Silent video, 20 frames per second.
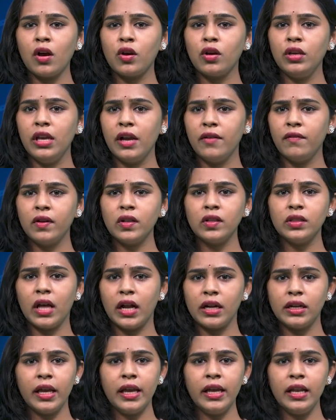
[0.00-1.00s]
నాకు ఎవరు
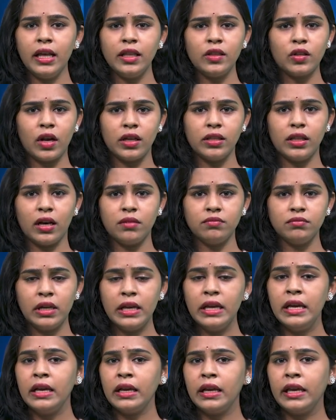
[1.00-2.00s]
దండయలేదు కదా
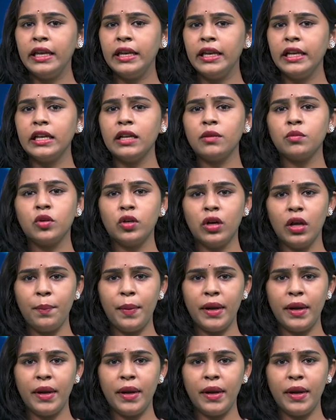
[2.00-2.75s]
కిరీటం కూడా